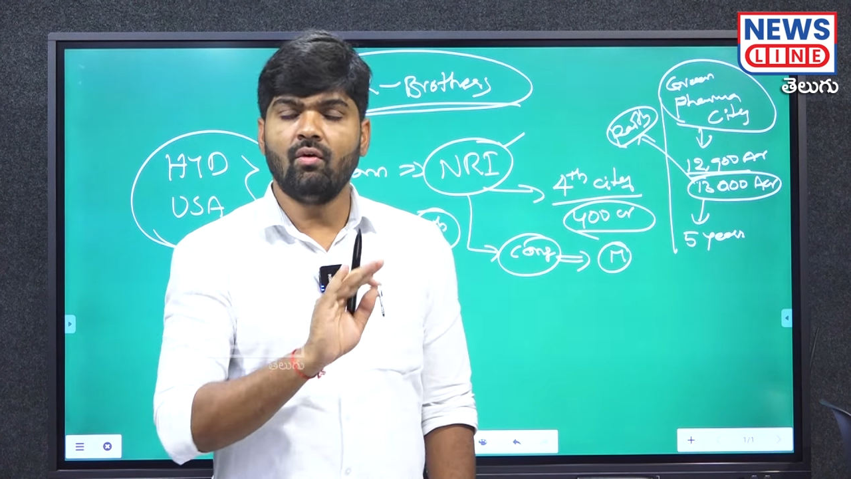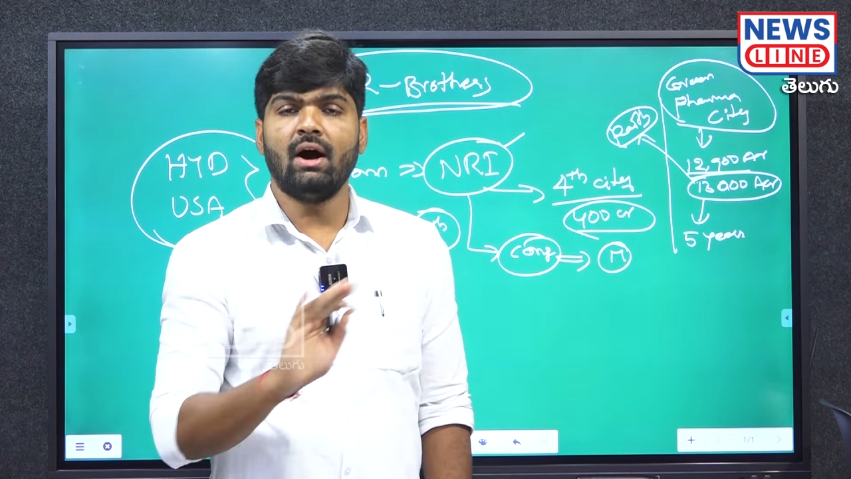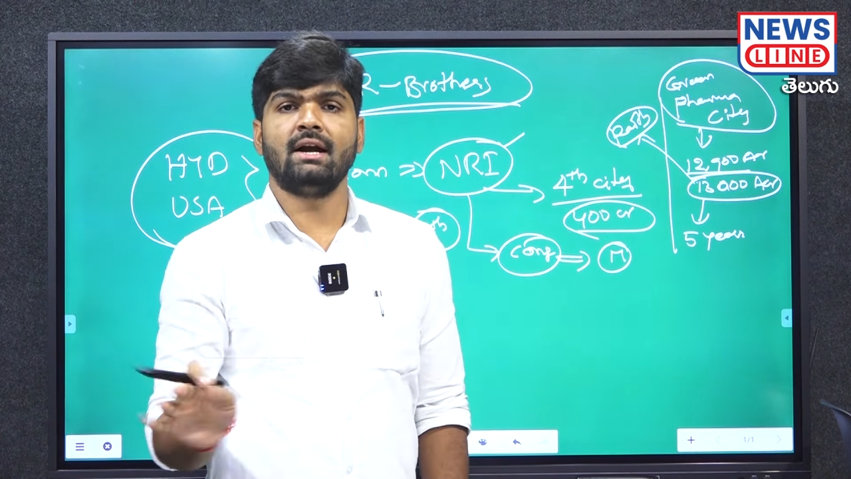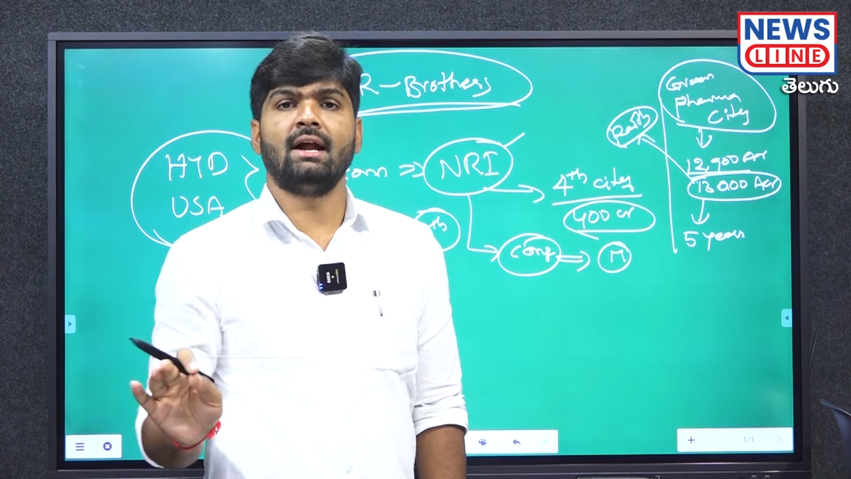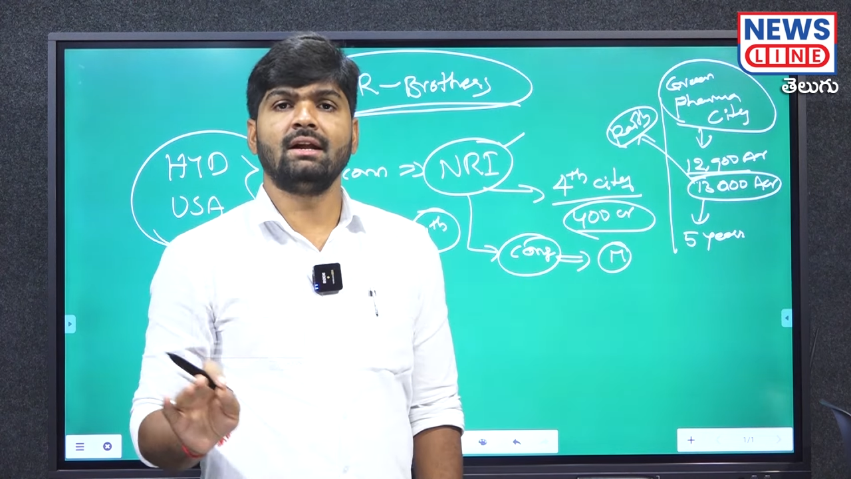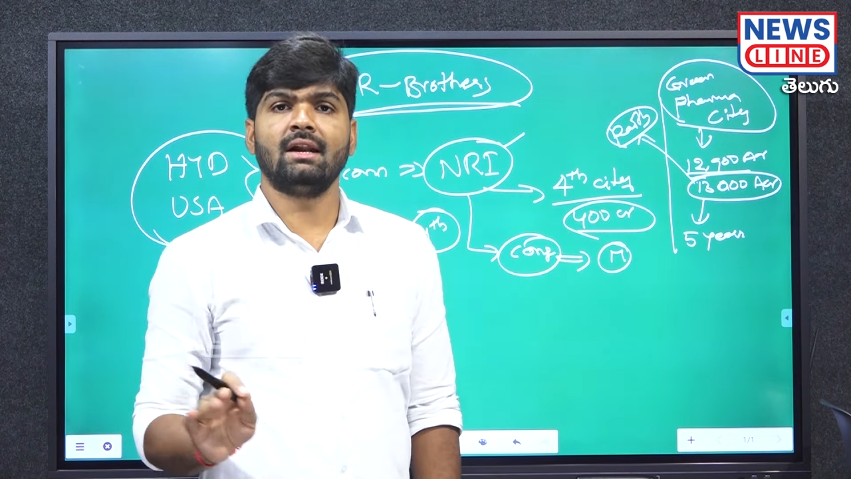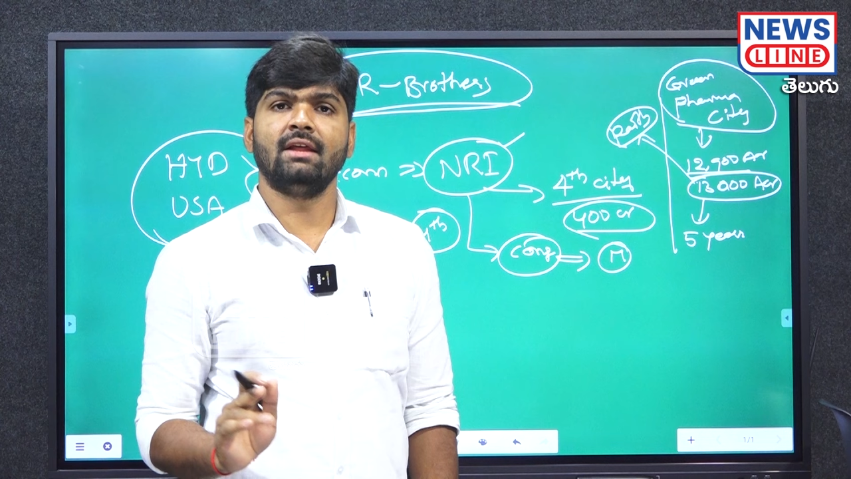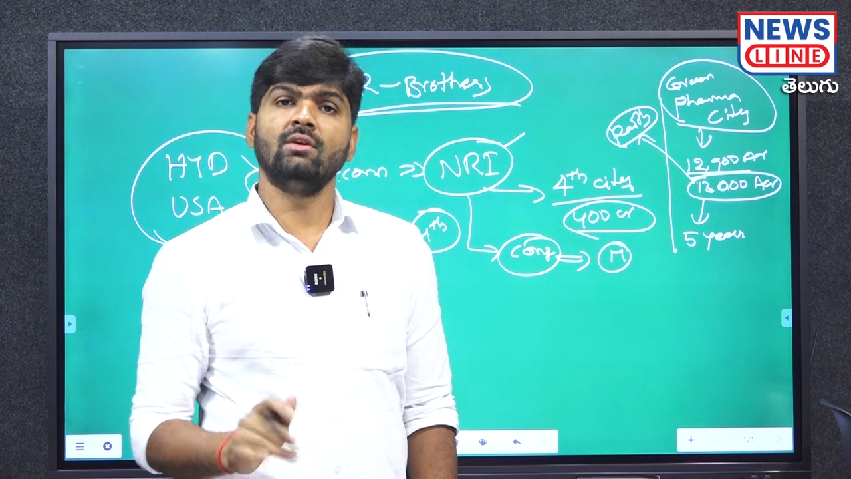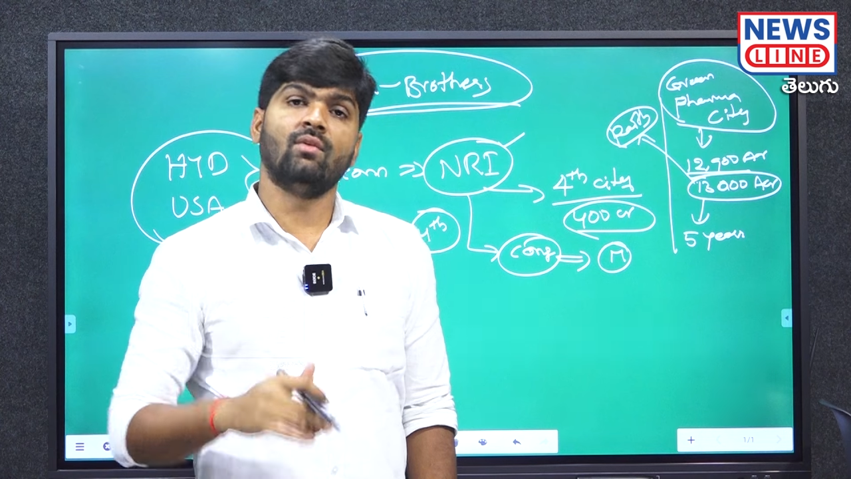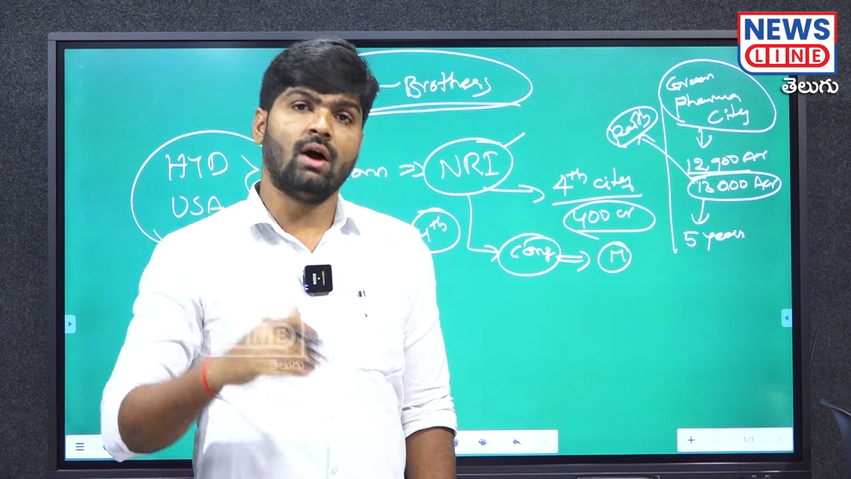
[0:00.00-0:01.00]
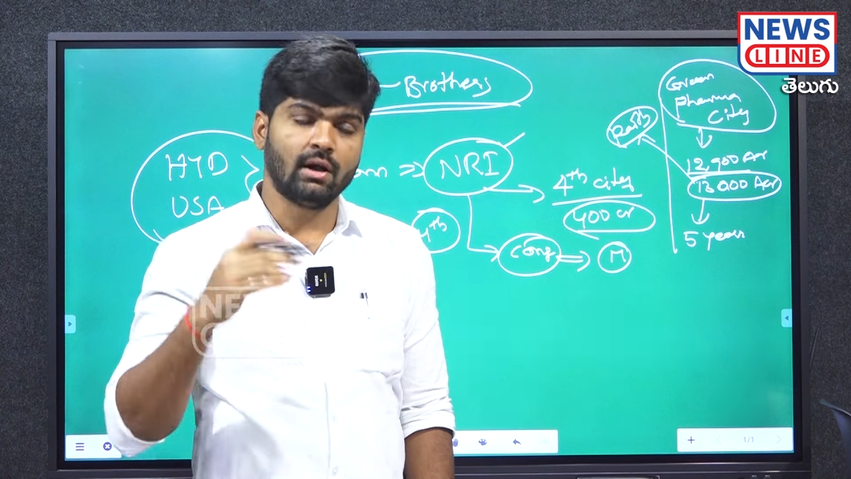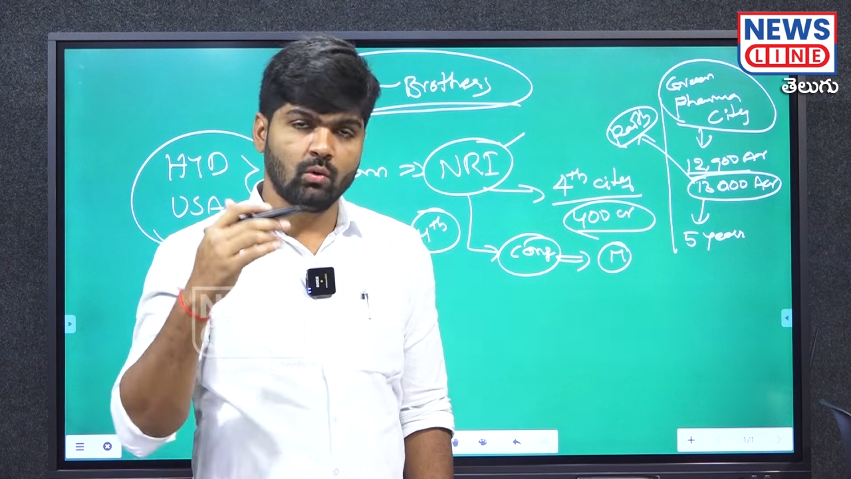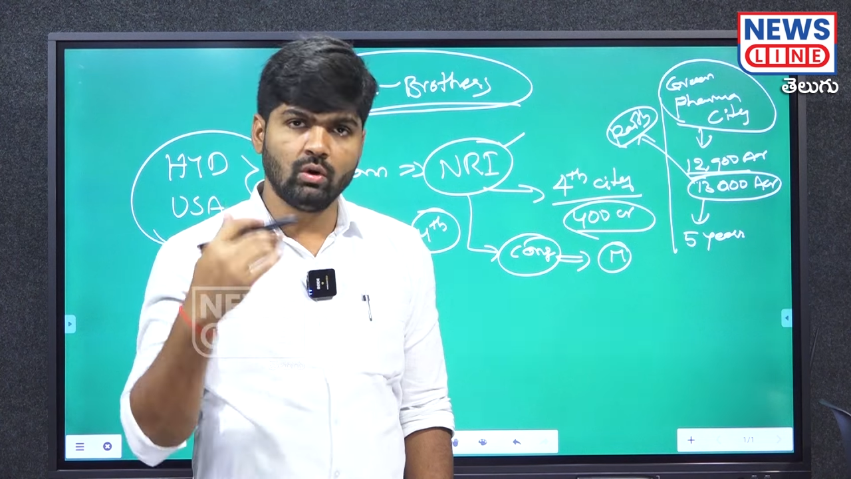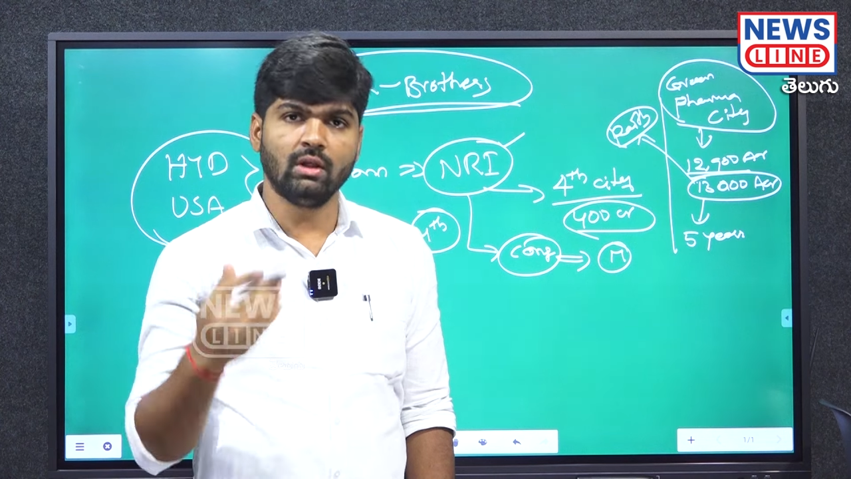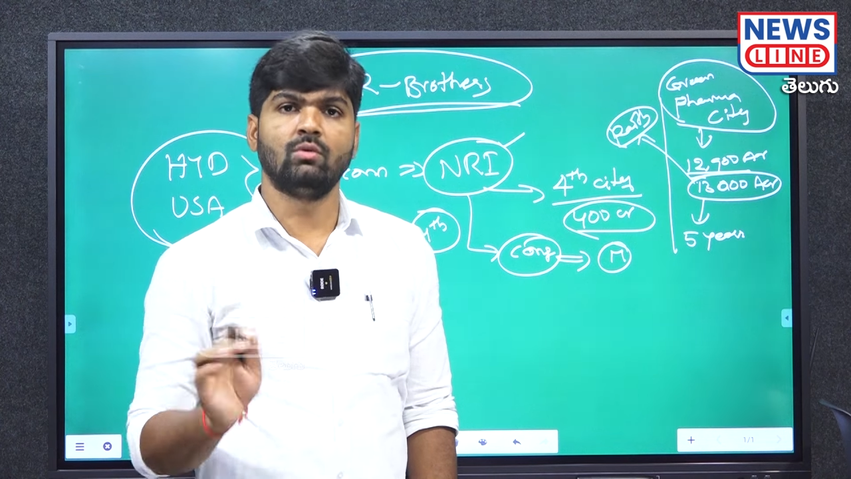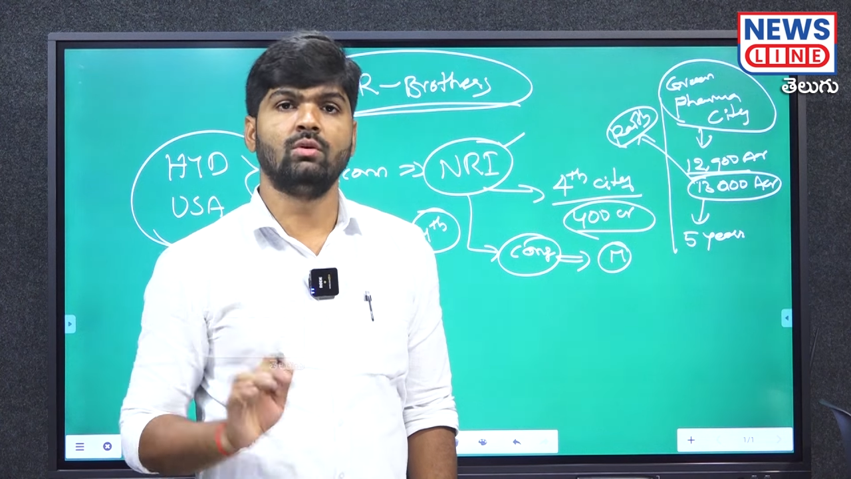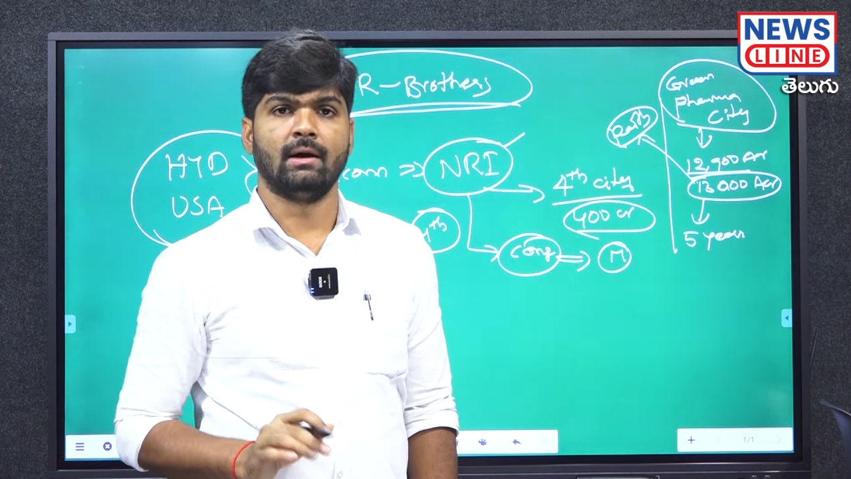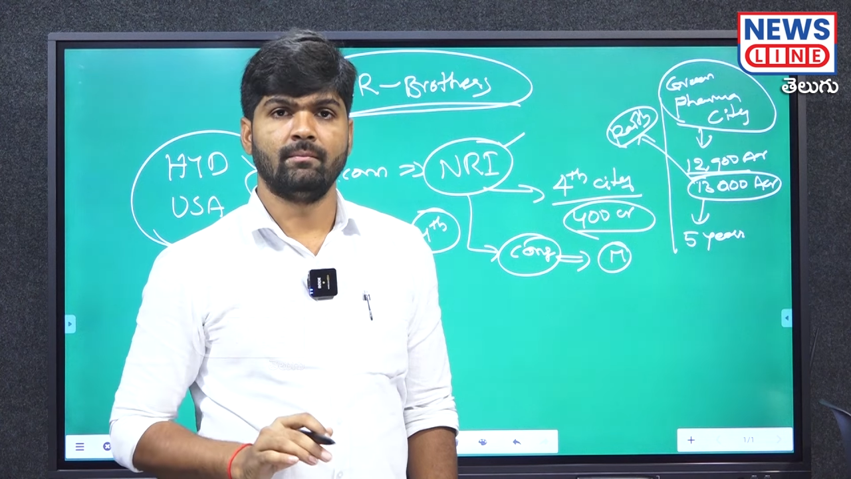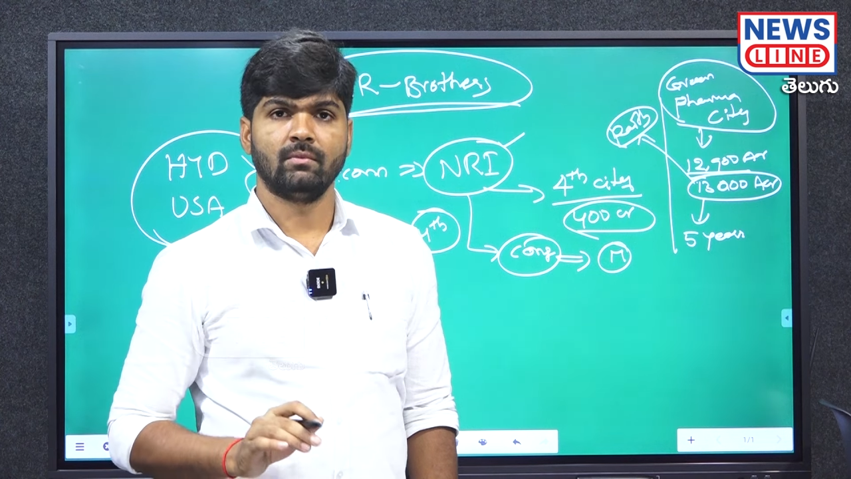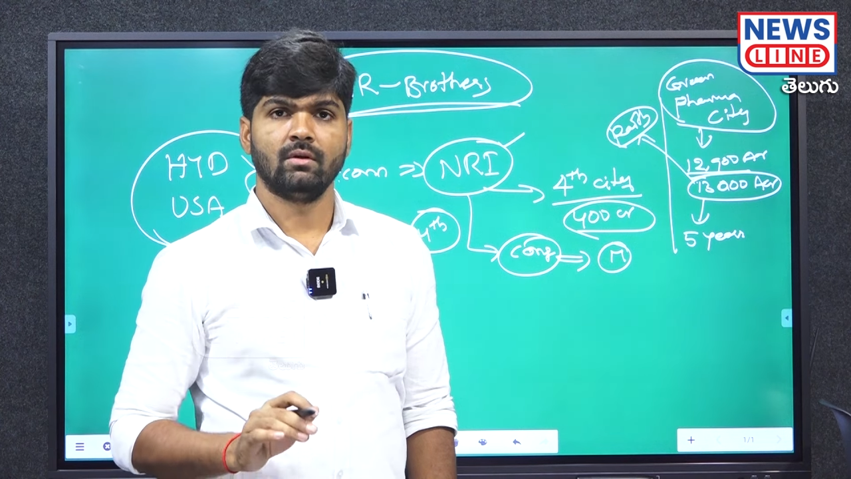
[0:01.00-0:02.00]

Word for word: వాడడానికి లేదు వాడకూడదు కూడా